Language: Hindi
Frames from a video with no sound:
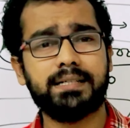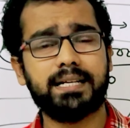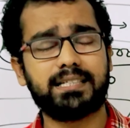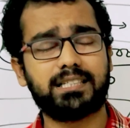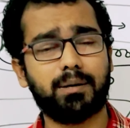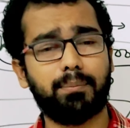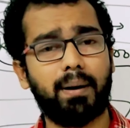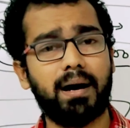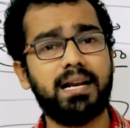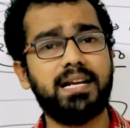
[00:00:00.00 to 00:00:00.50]

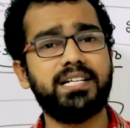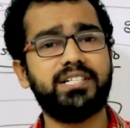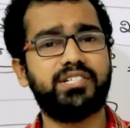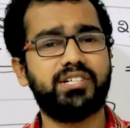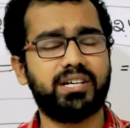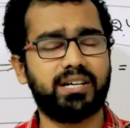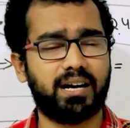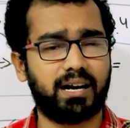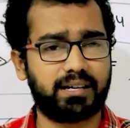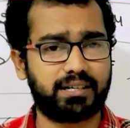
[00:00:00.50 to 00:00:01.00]
जैसे मान
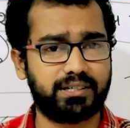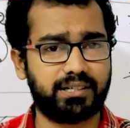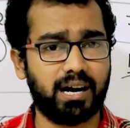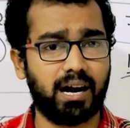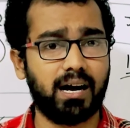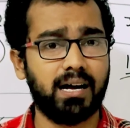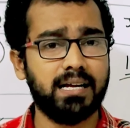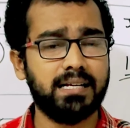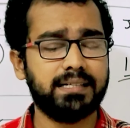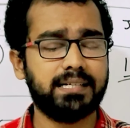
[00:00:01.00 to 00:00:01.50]
लीजिए
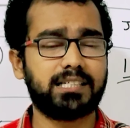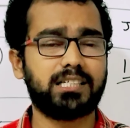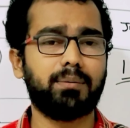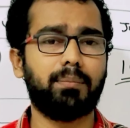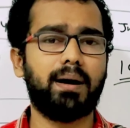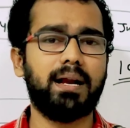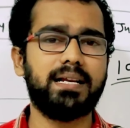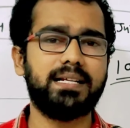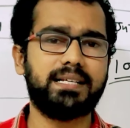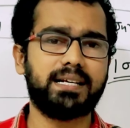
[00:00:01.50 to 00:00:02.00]
रक्षा जैसे
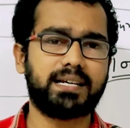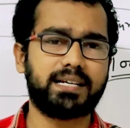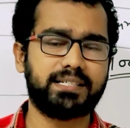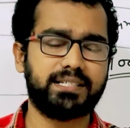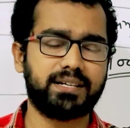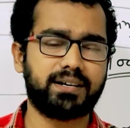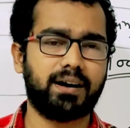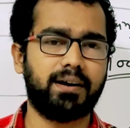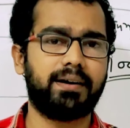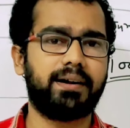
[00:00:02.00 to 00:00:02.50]
मान लीजिए
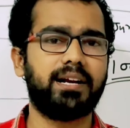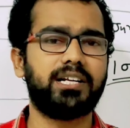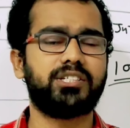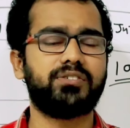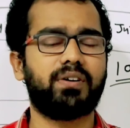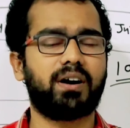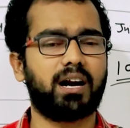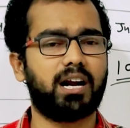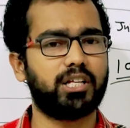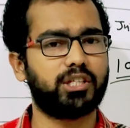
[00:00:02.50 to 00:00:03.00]
किसी कंट्रीज
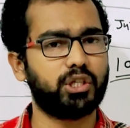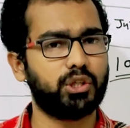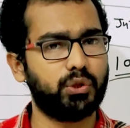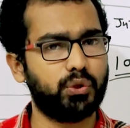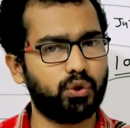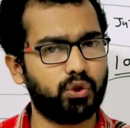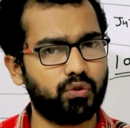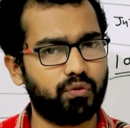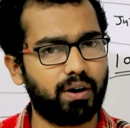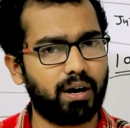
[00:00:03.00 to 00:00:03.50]
वगैरह से
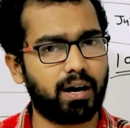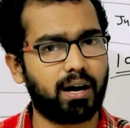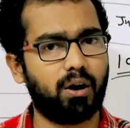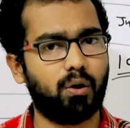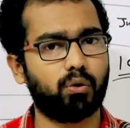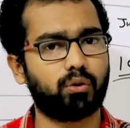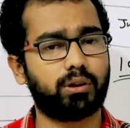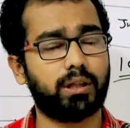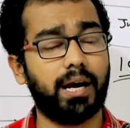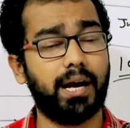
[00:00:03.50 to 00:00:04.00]
युद्ध वगैरह
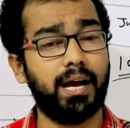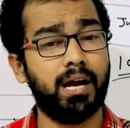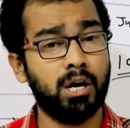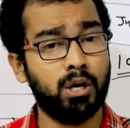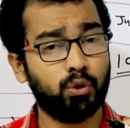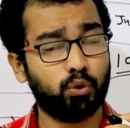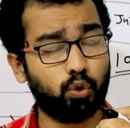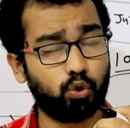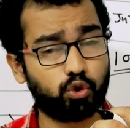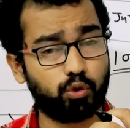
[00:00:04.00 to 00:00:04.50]
होता है
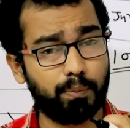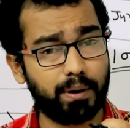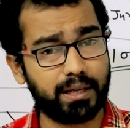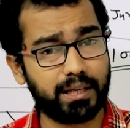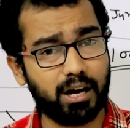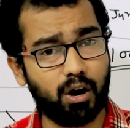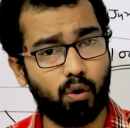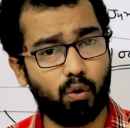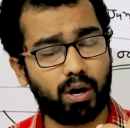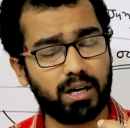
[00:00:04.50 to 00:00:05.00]
तो उसमें
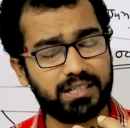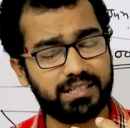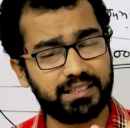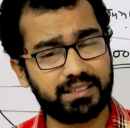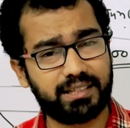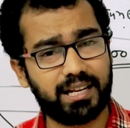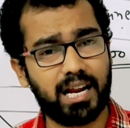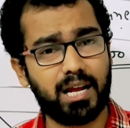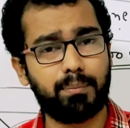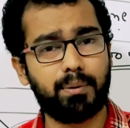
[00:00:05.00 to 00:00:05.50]
क्या होगा
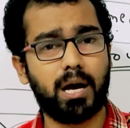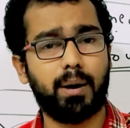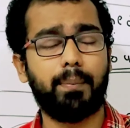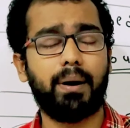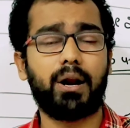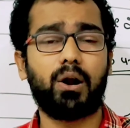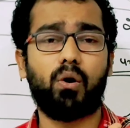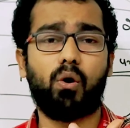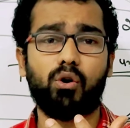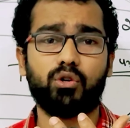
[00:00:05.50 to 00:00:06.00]
जितने भी
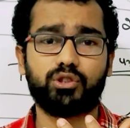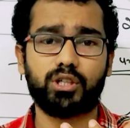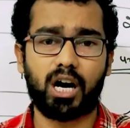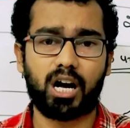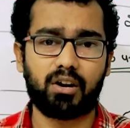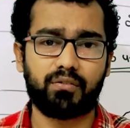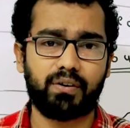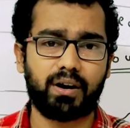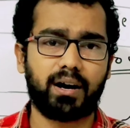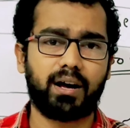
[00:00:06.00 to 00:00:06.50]
हमारे
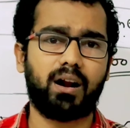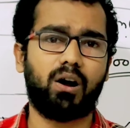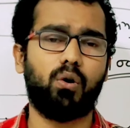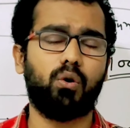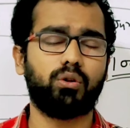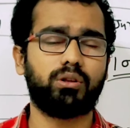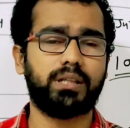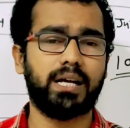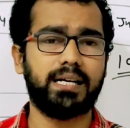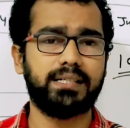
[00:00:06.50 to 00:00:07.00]
औजार वगैरह
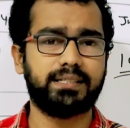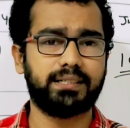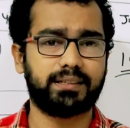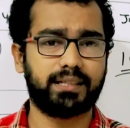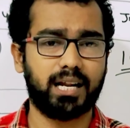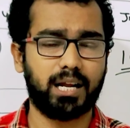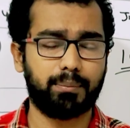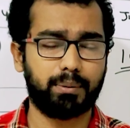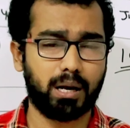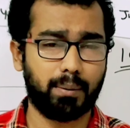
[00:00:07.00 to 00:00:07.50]
होते हैं
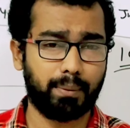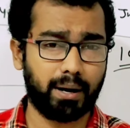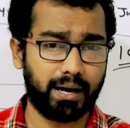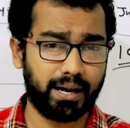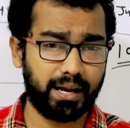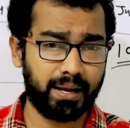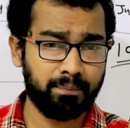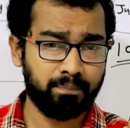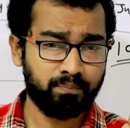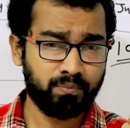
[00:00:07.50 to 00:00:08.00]
जितने भी
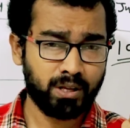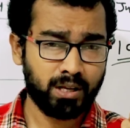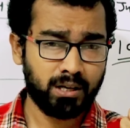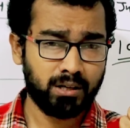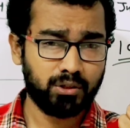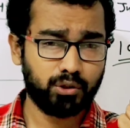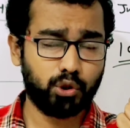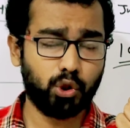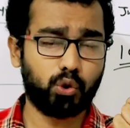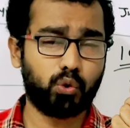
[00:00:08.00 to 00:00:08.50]
हमारे
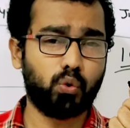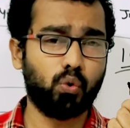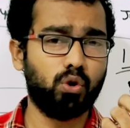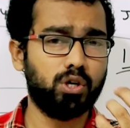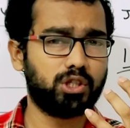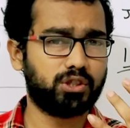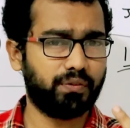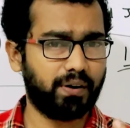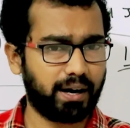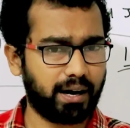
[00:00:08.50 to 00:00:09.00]
जो
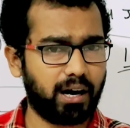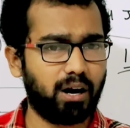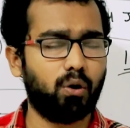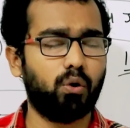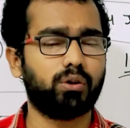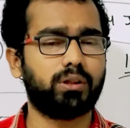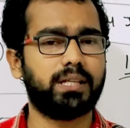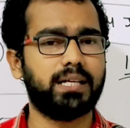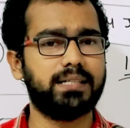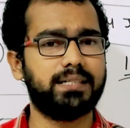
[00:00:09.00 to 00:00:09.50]
टूल्स वगैरह
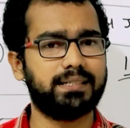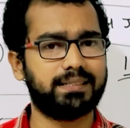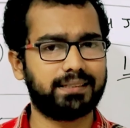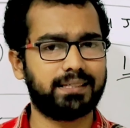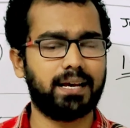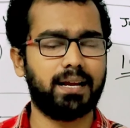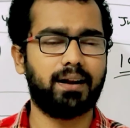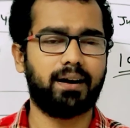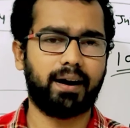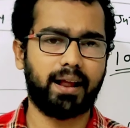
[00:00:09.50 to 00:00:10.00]
होते हैं
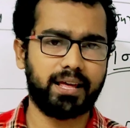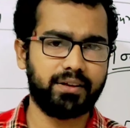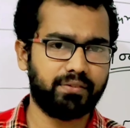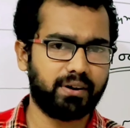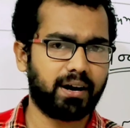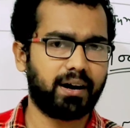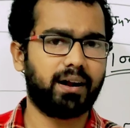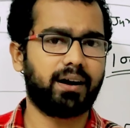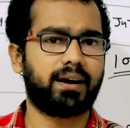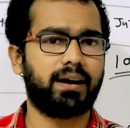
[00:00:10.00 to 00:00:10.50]
जिससे लड़ाई
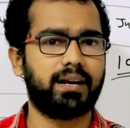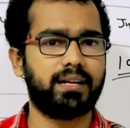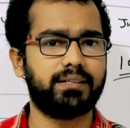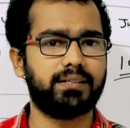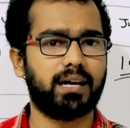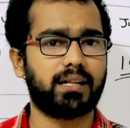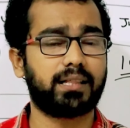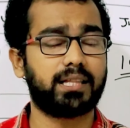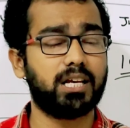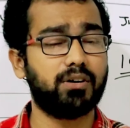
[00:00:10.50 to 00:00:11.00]
वगैरह करी
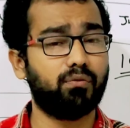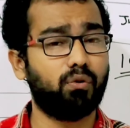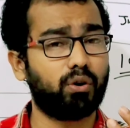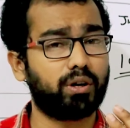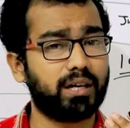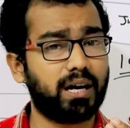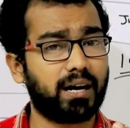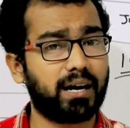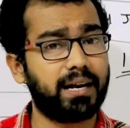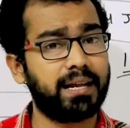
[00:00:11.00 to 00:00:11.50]
जाती है वो
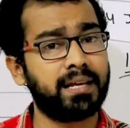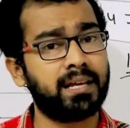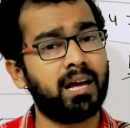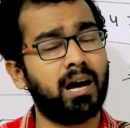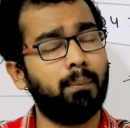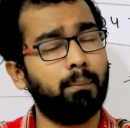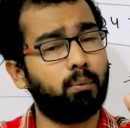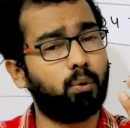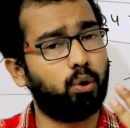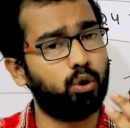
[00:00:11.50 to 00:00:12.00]
क्या करेंगे
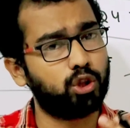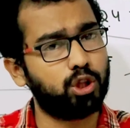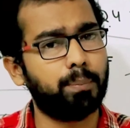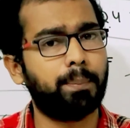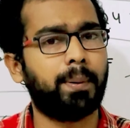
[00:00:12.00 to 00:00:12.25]
हम खुद